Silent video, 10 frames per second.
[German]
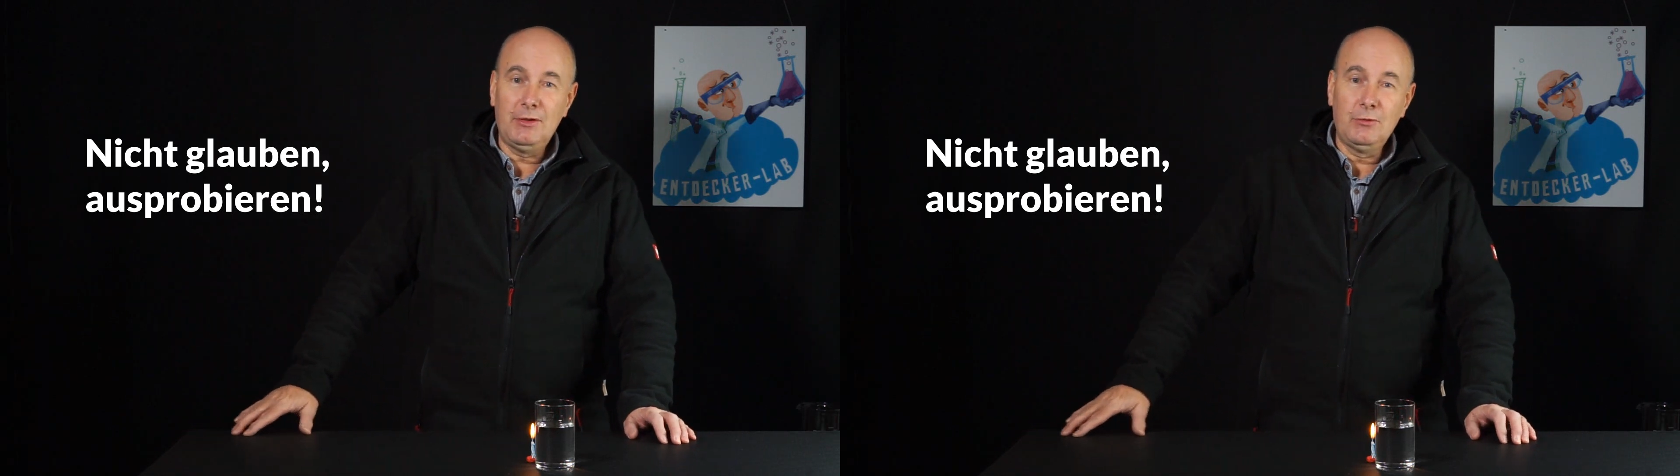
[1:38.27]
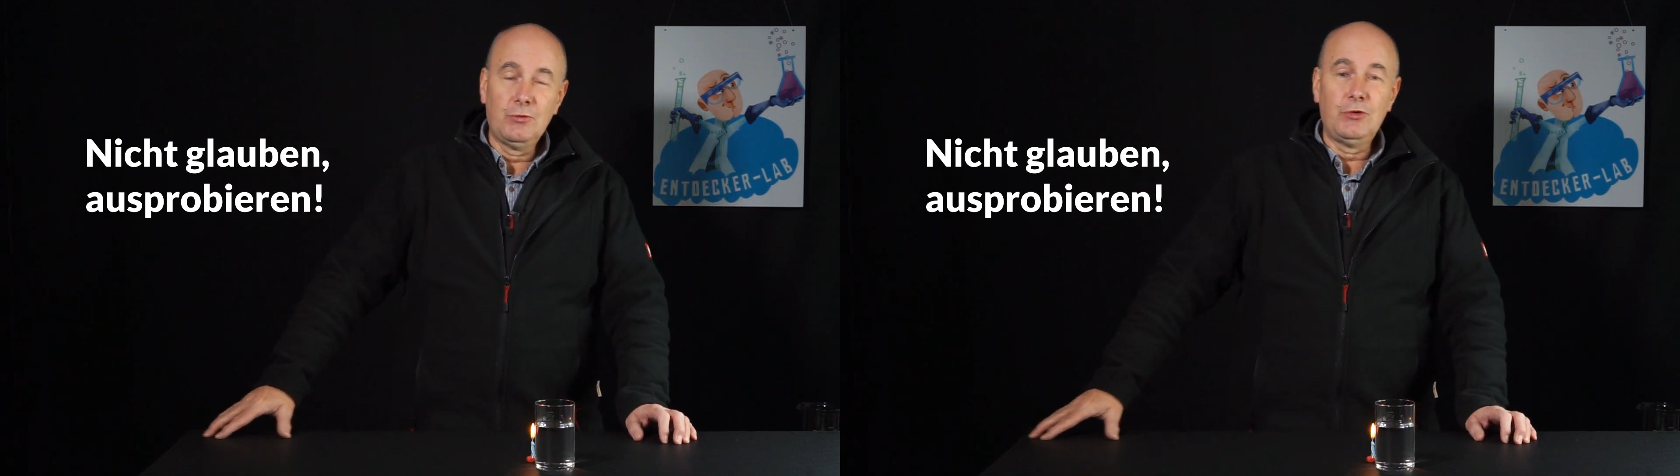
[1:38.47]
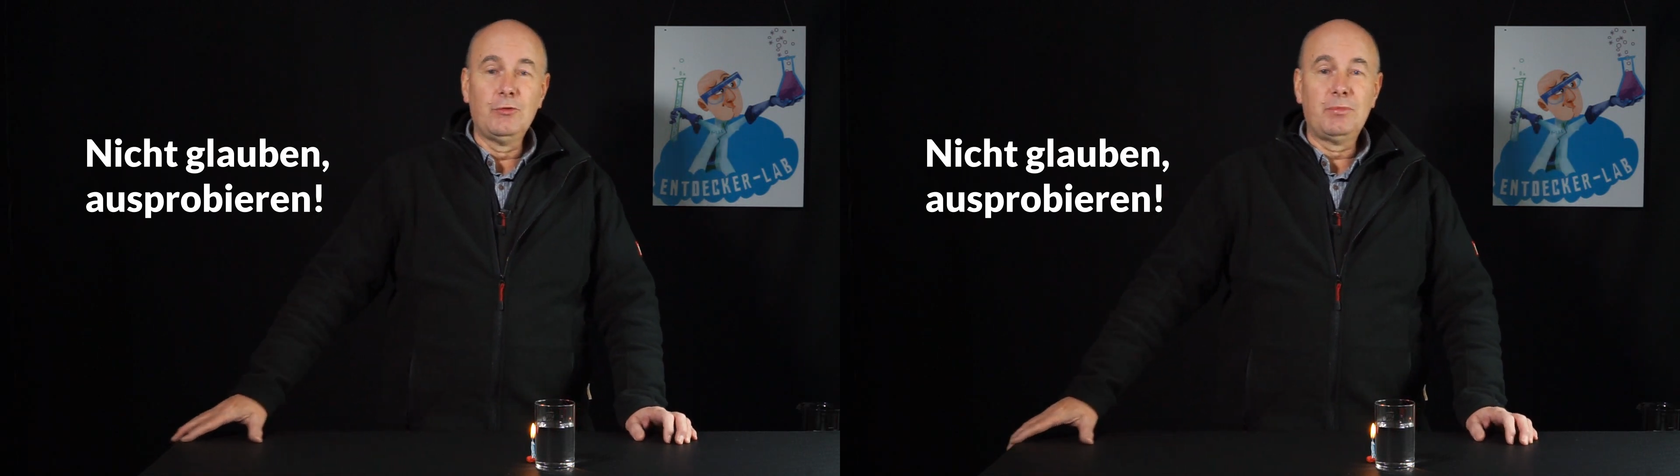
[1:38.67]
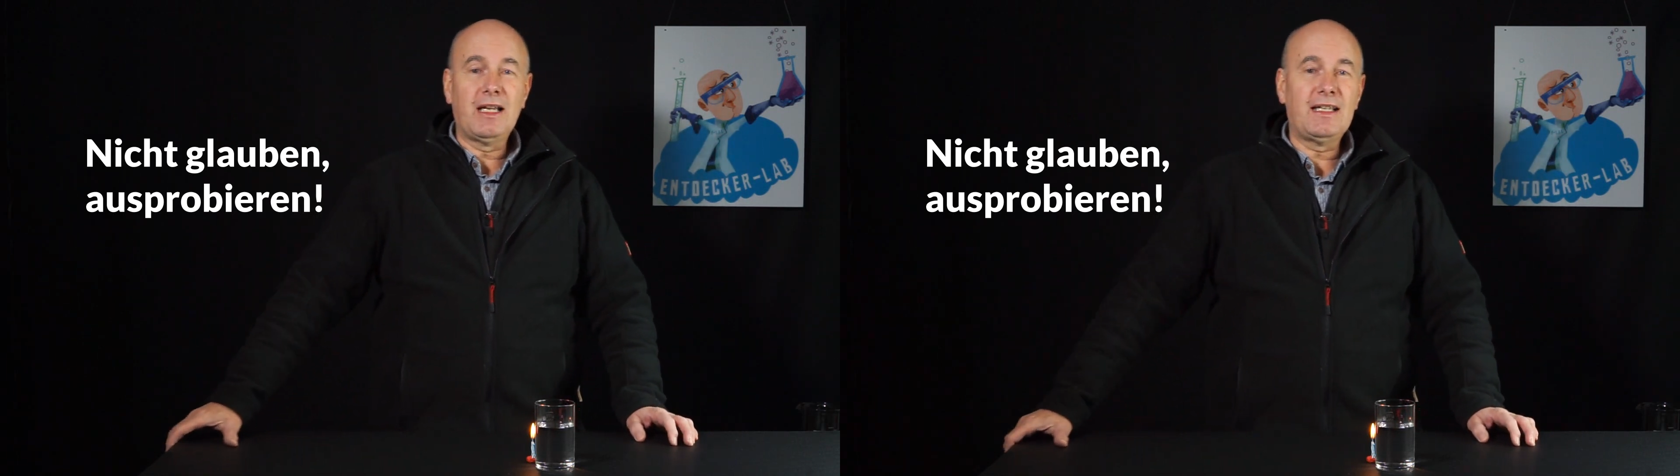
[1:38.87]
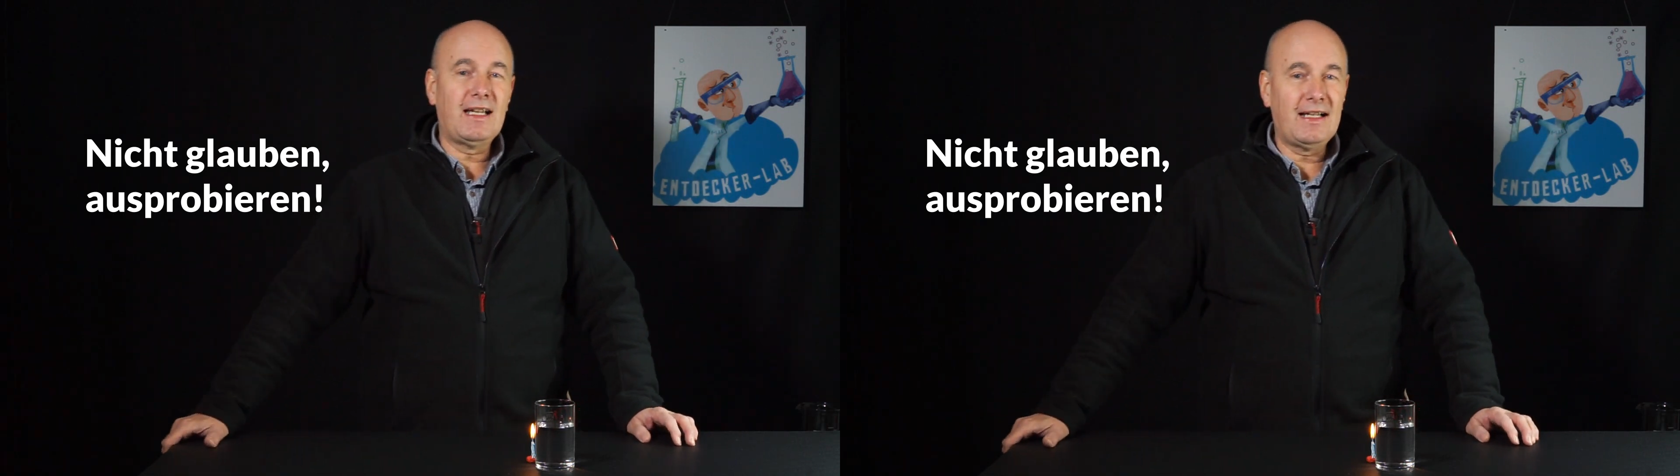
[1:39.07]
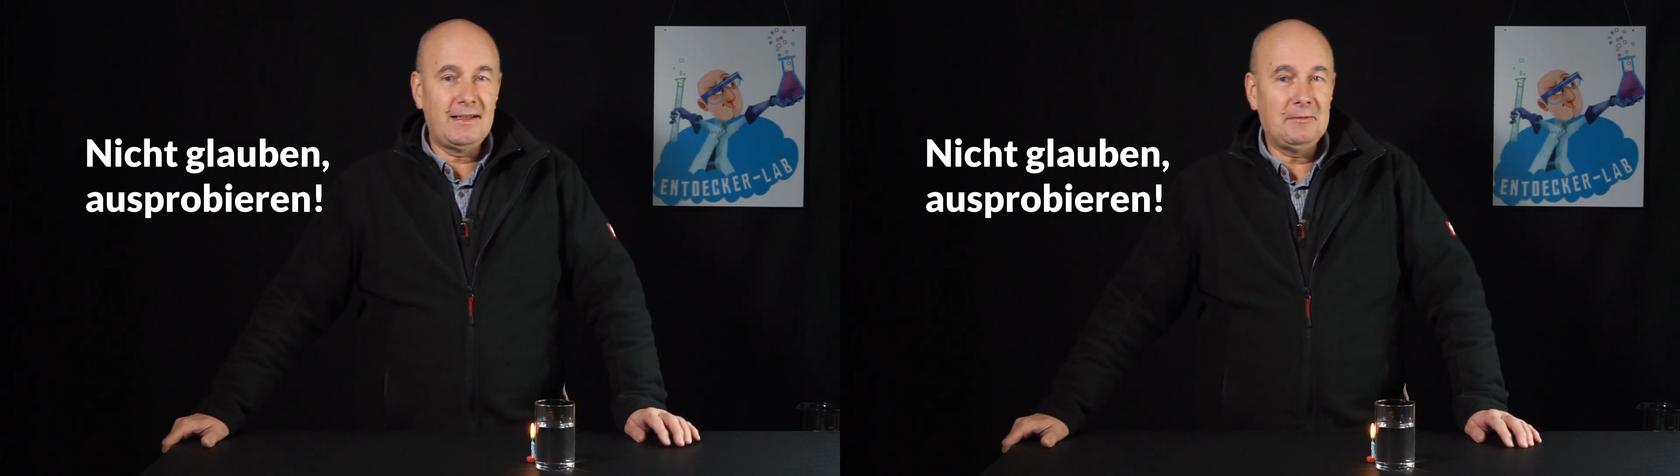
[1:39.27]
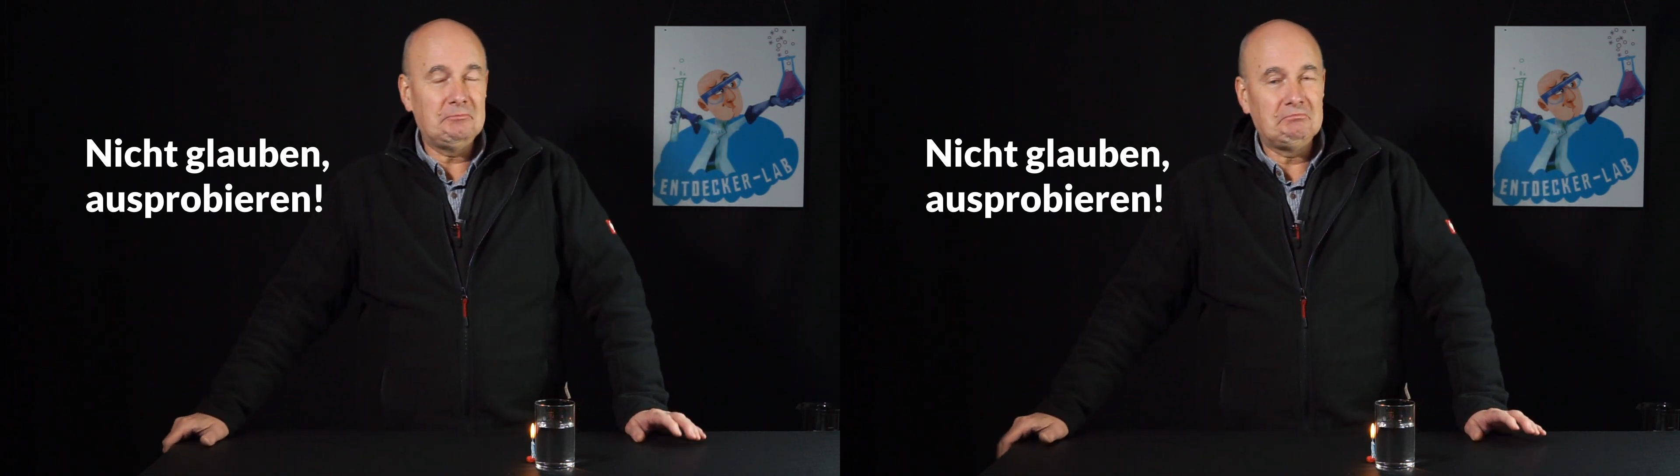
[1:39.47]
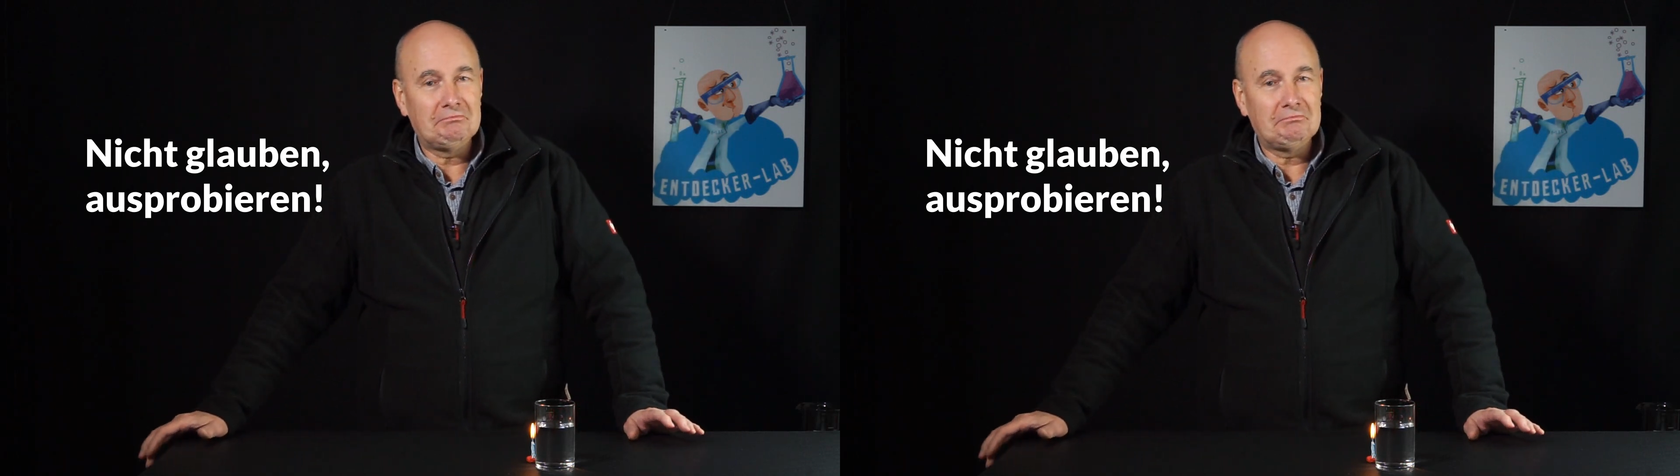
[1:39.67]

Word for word: YouTube-Kanal.